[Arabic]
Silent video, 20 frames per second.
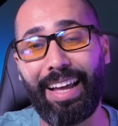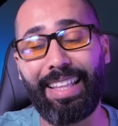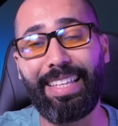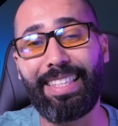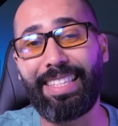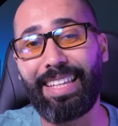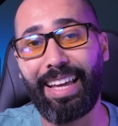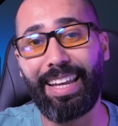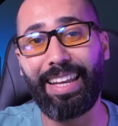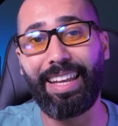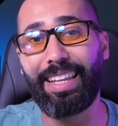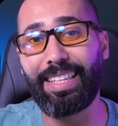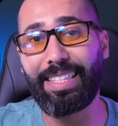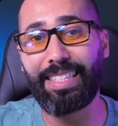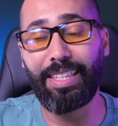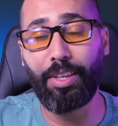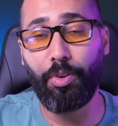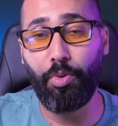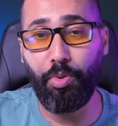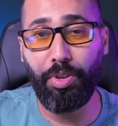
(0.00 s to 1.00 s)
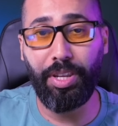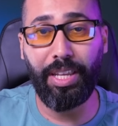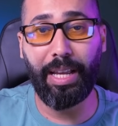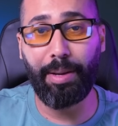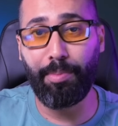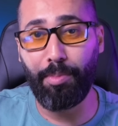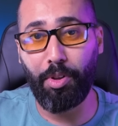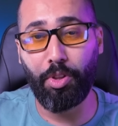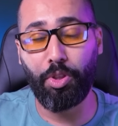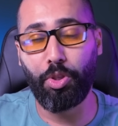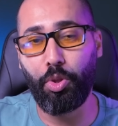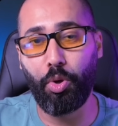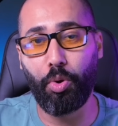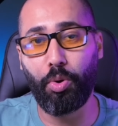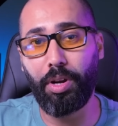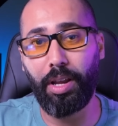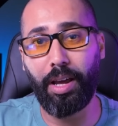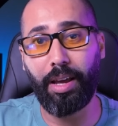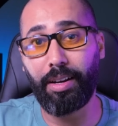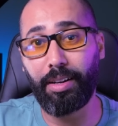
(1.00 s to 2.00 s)
غادي تخلص اونيكمون
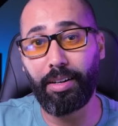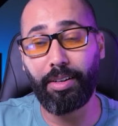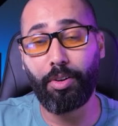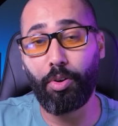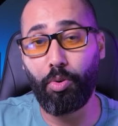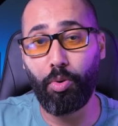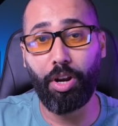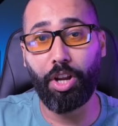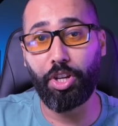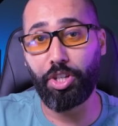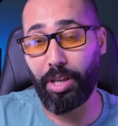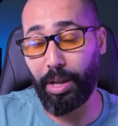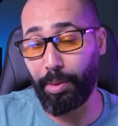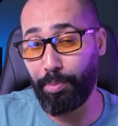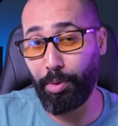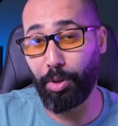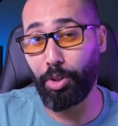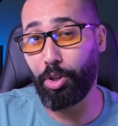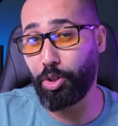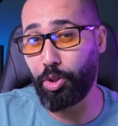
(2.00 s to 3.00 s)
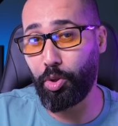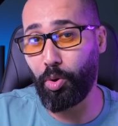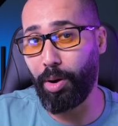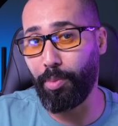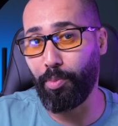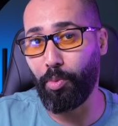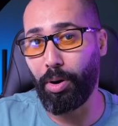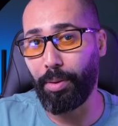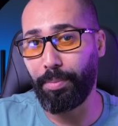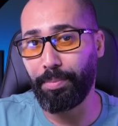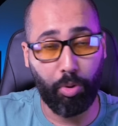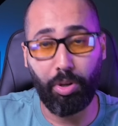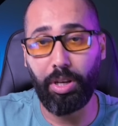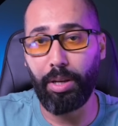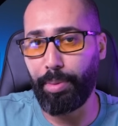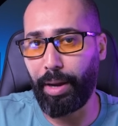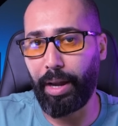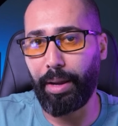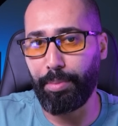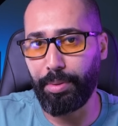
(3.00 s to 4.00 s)
دولار كل شهر بوندون 3 موا دوك اللي
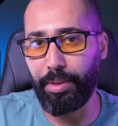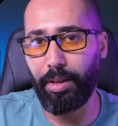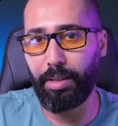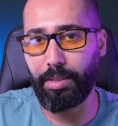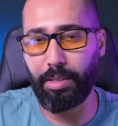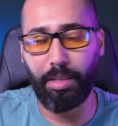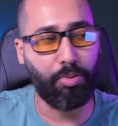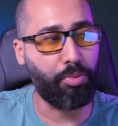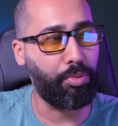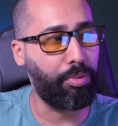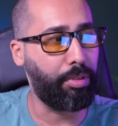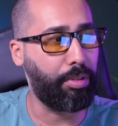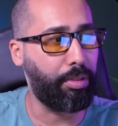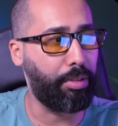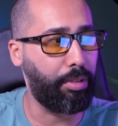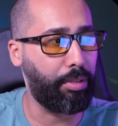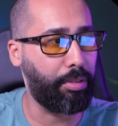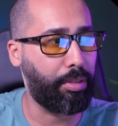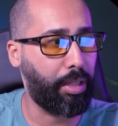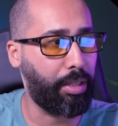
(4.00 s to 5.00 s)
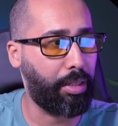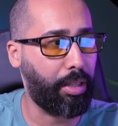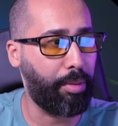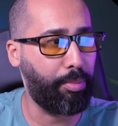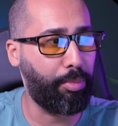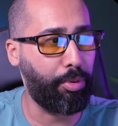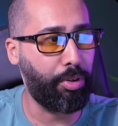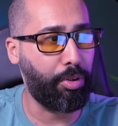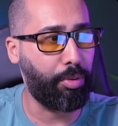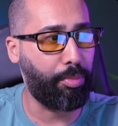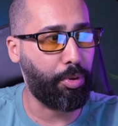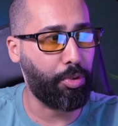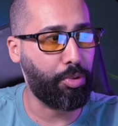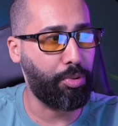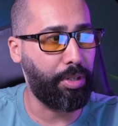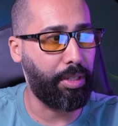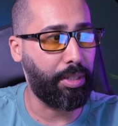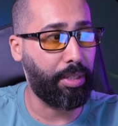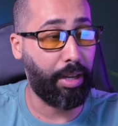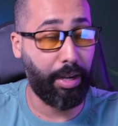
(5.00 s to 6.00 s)
بغى يبدا سي اون تري تري بون
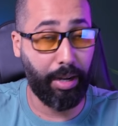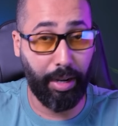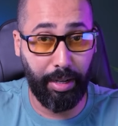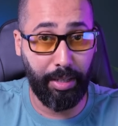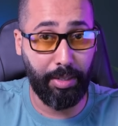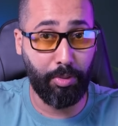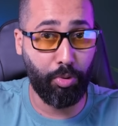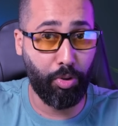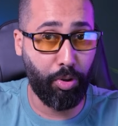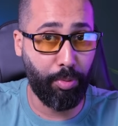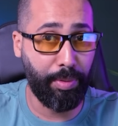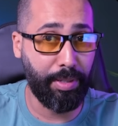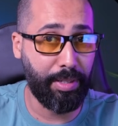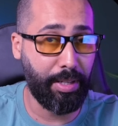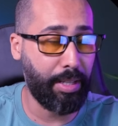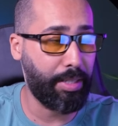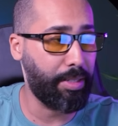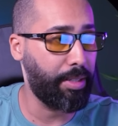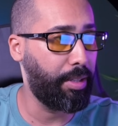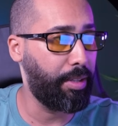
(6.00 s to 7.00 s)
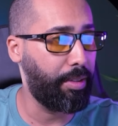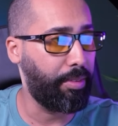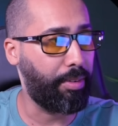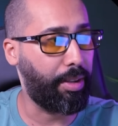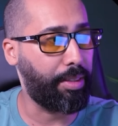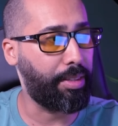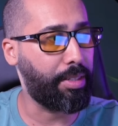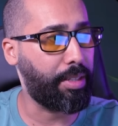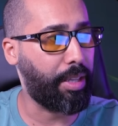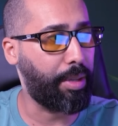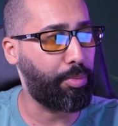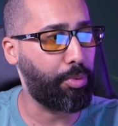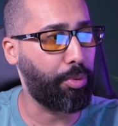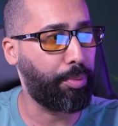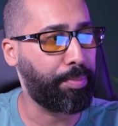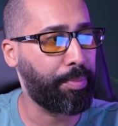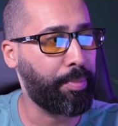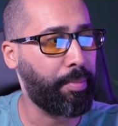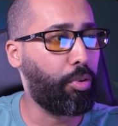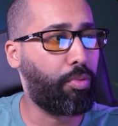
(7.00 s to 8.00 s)
اوبورتونيتي راه خليت لكم لتحت في لا ديسكريبسيون
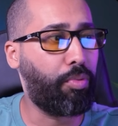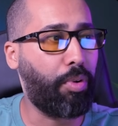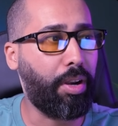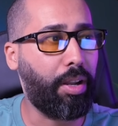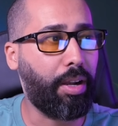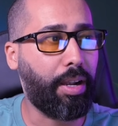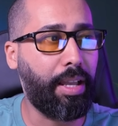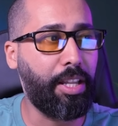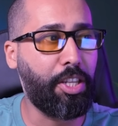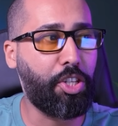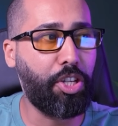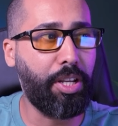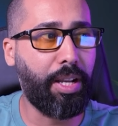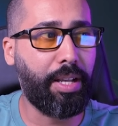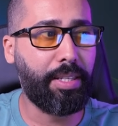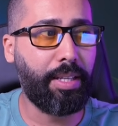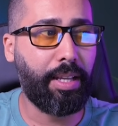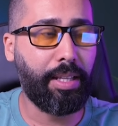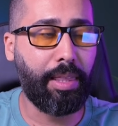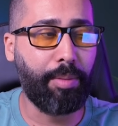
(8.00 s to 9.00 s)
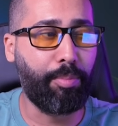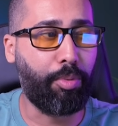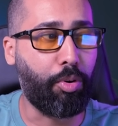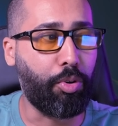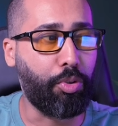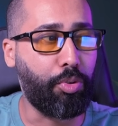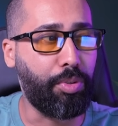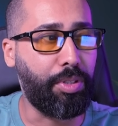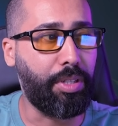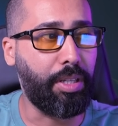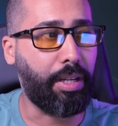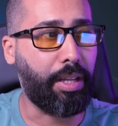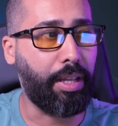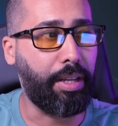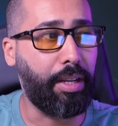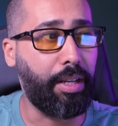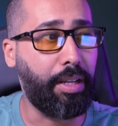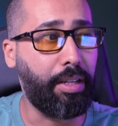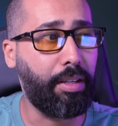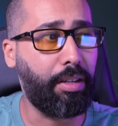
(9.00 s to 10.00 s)
دونك فوالا كتجي كتحط البرودوي ديالك
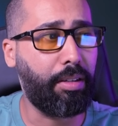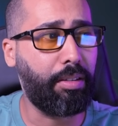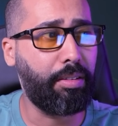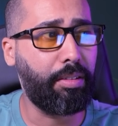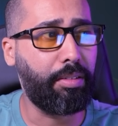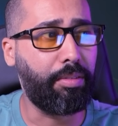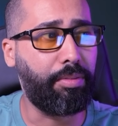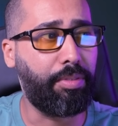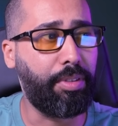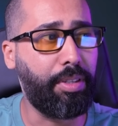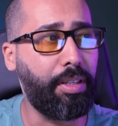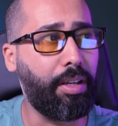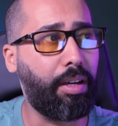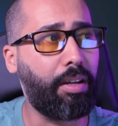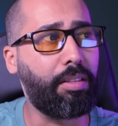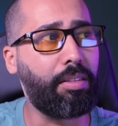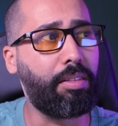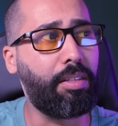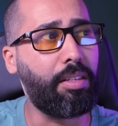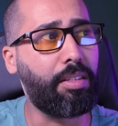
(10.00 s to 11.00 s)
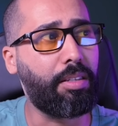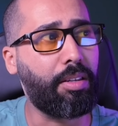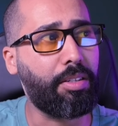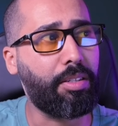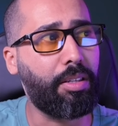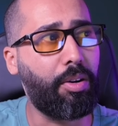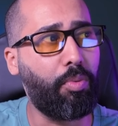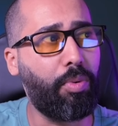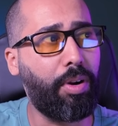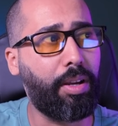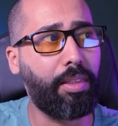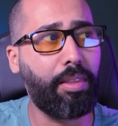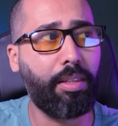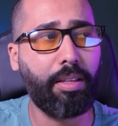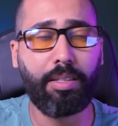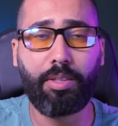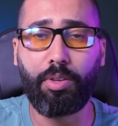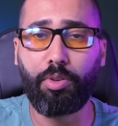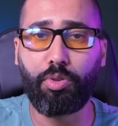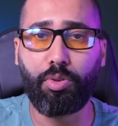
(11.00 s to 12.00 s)
هنايا فيا ديزرس هو هاد
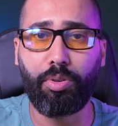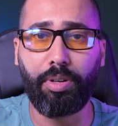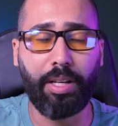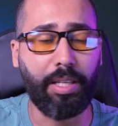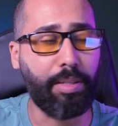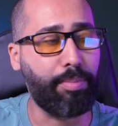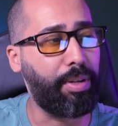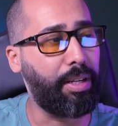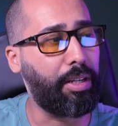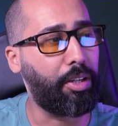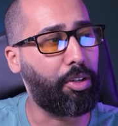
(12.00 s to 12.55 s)
الاكستنسيون اللي كتبان